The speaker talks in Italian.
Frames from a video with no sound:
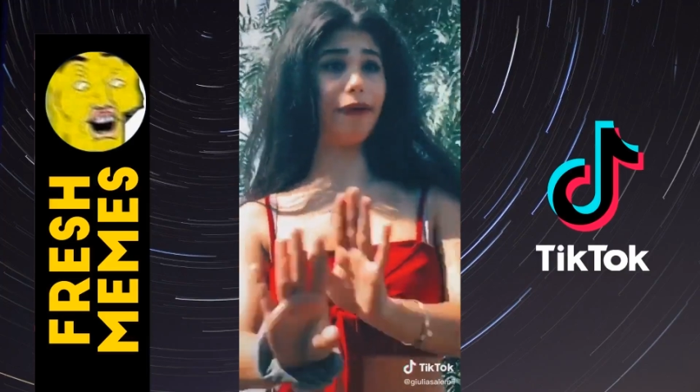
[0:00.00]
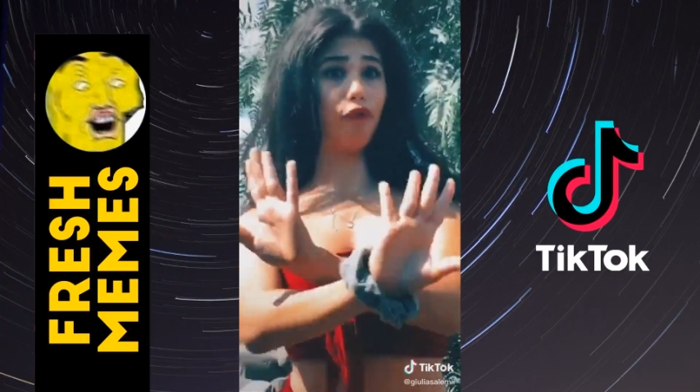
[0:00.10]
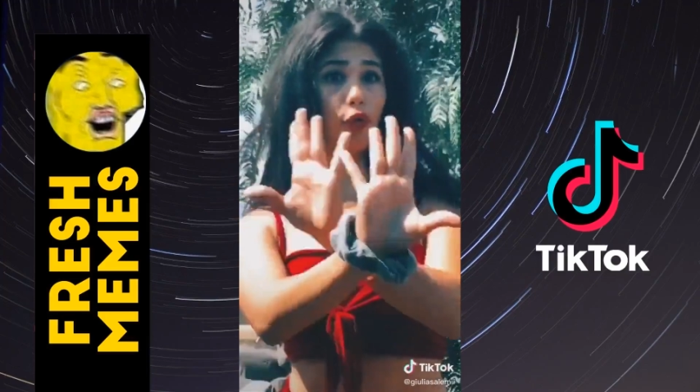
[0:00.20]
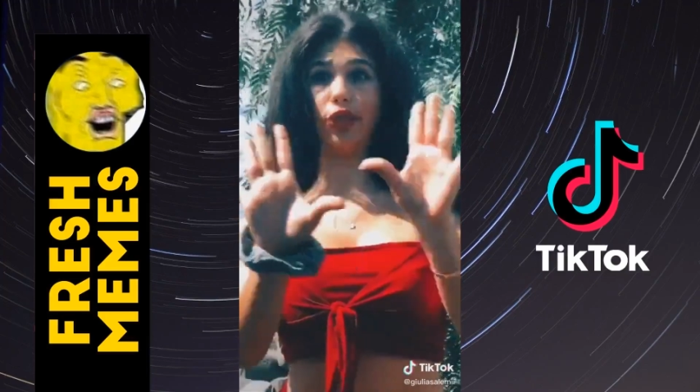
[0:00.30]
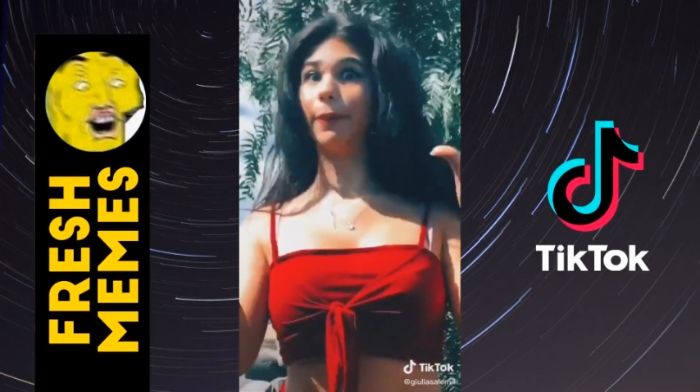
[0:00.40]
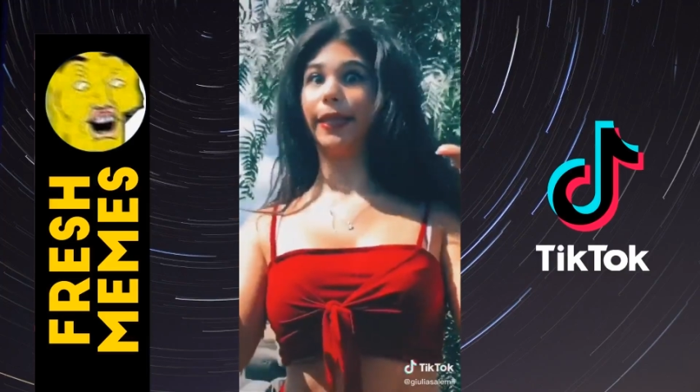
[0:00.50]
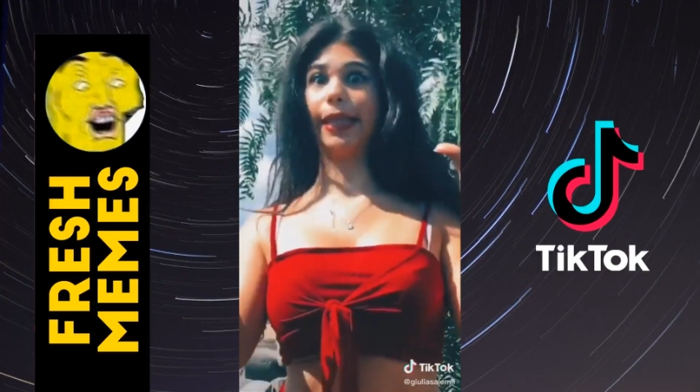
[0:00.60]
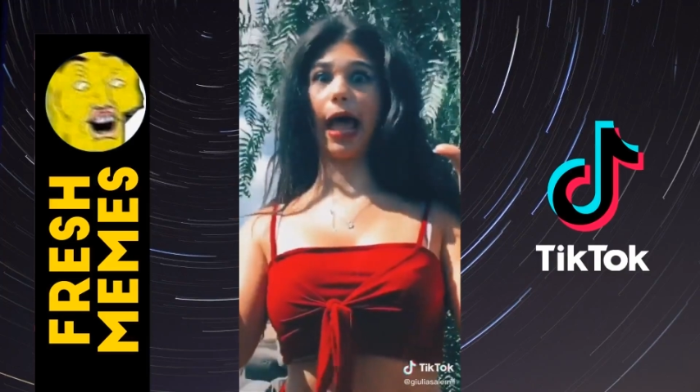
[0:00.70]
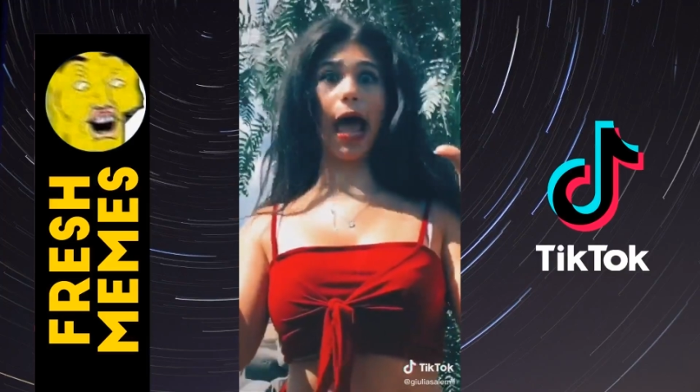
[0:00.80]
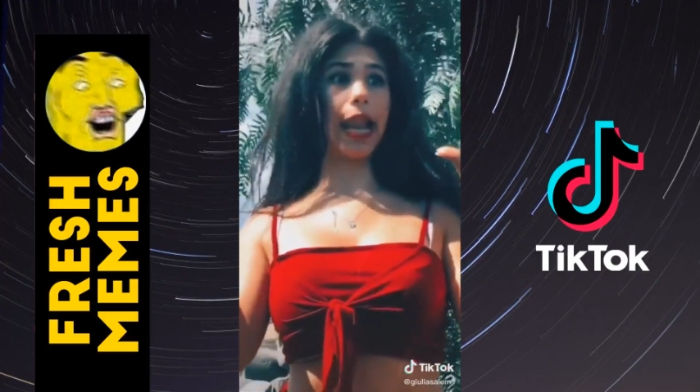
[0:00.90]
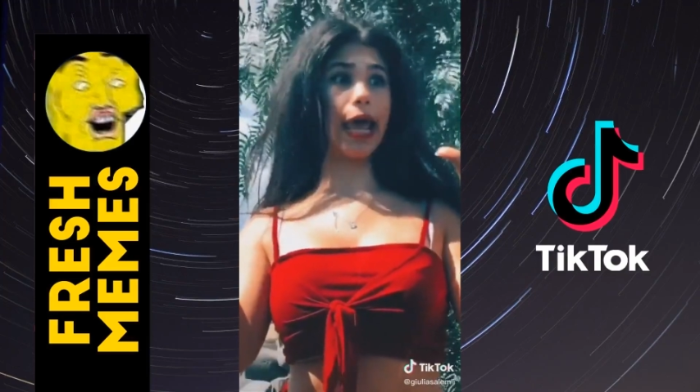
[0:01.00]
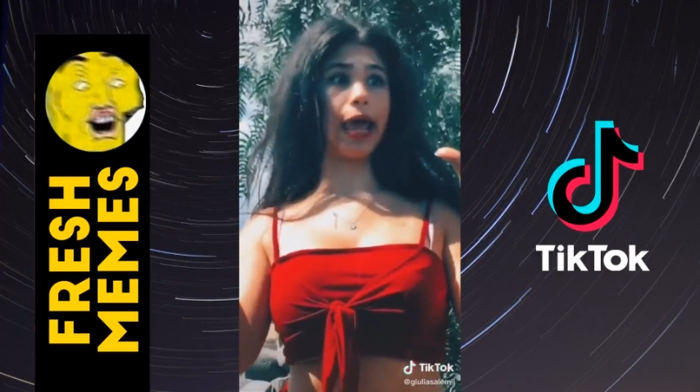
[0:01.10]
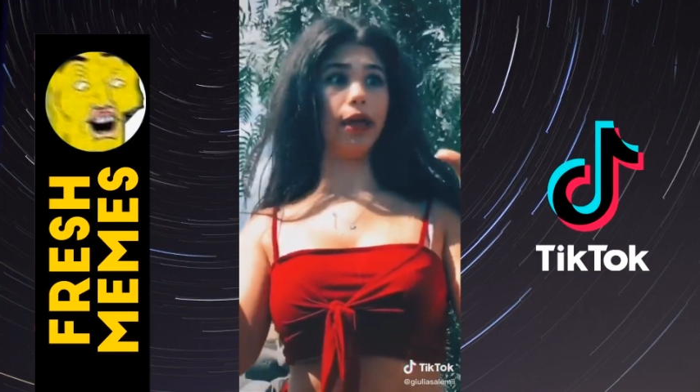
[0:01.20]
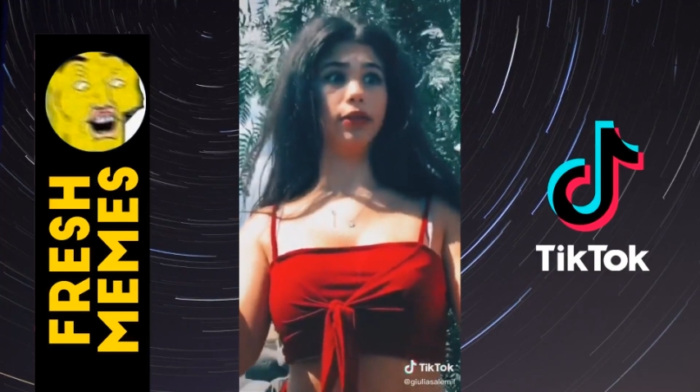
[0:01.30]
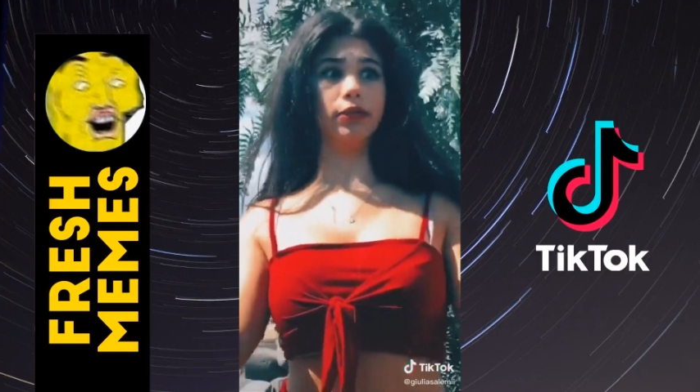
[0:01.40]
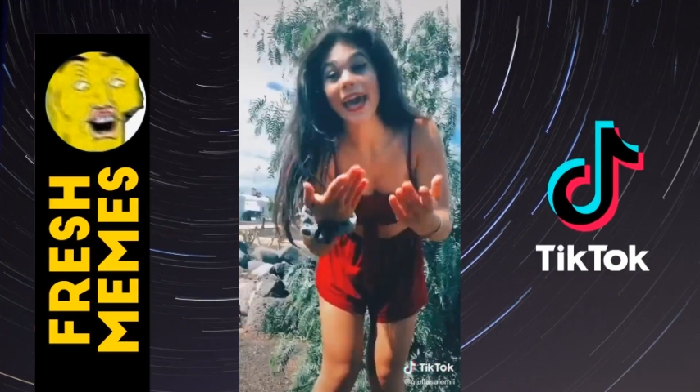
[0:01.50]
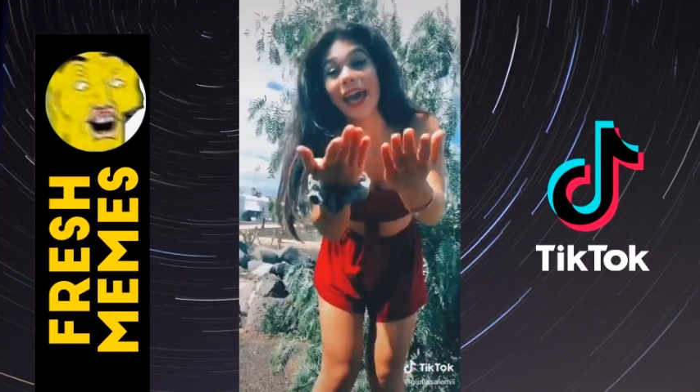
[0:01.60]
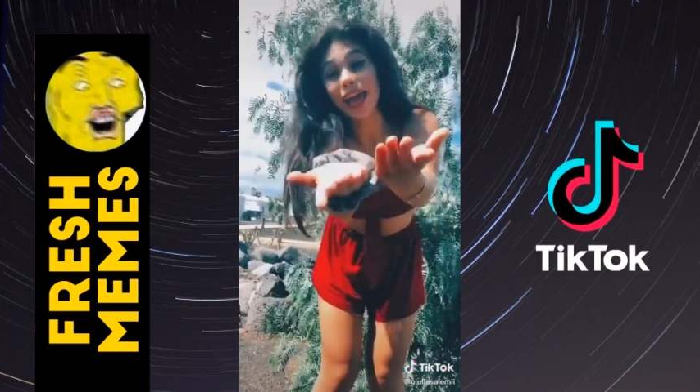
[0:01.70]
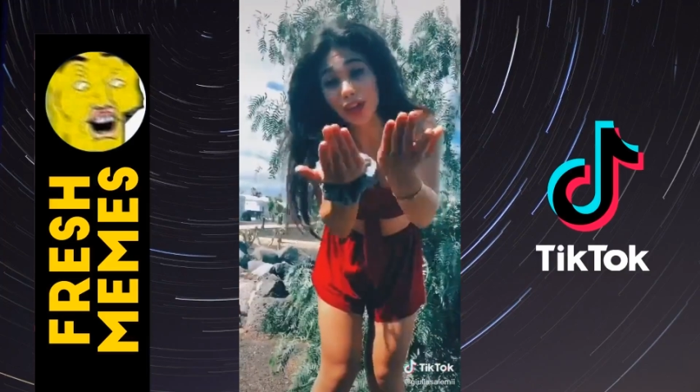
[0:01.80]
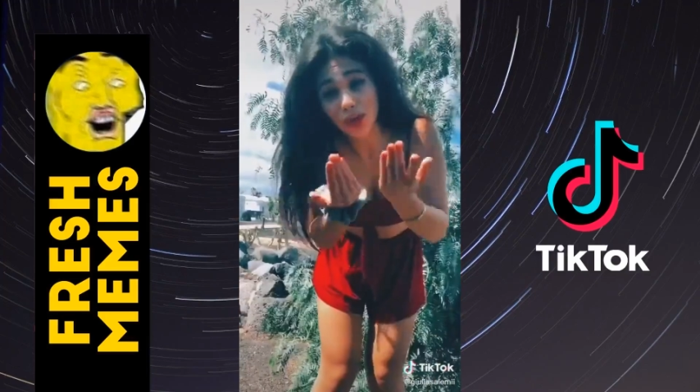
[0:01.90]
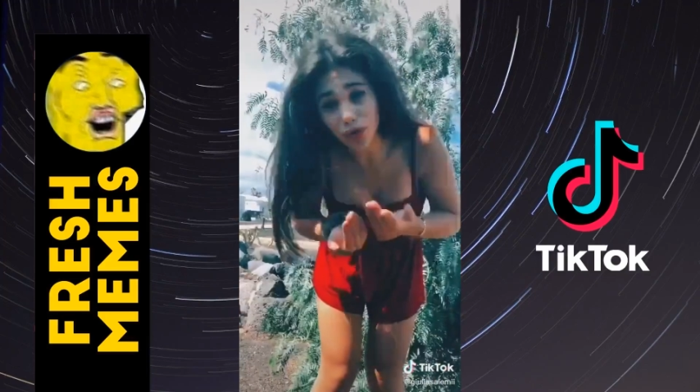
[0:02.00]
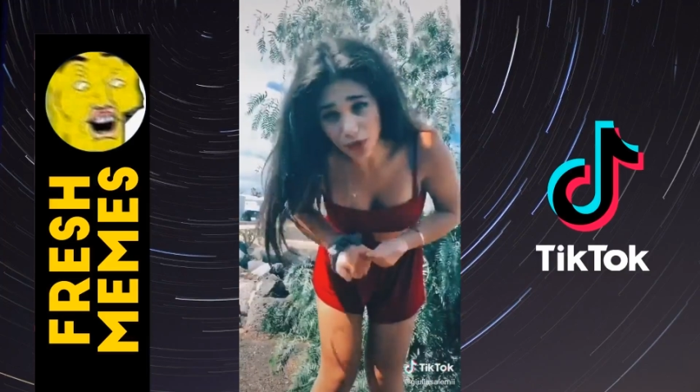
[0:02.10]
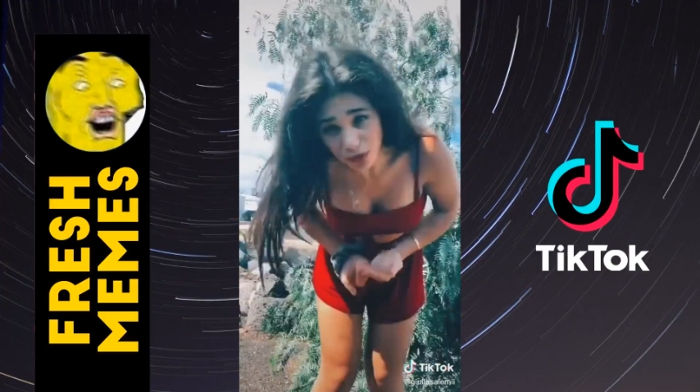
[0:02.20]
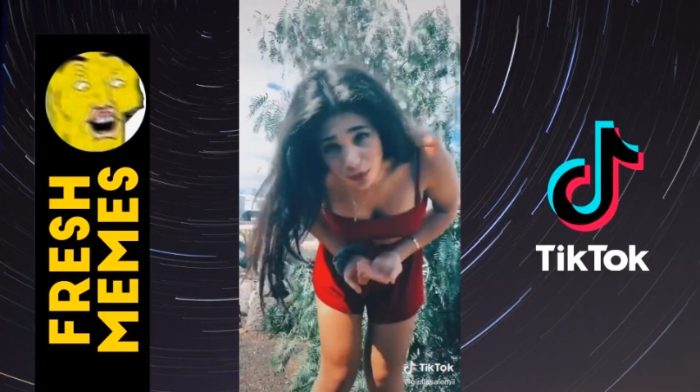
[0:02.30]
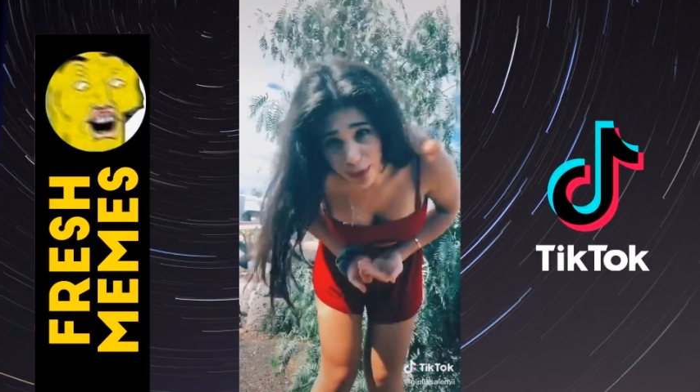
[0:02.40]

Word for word: fondamentale. Che tu che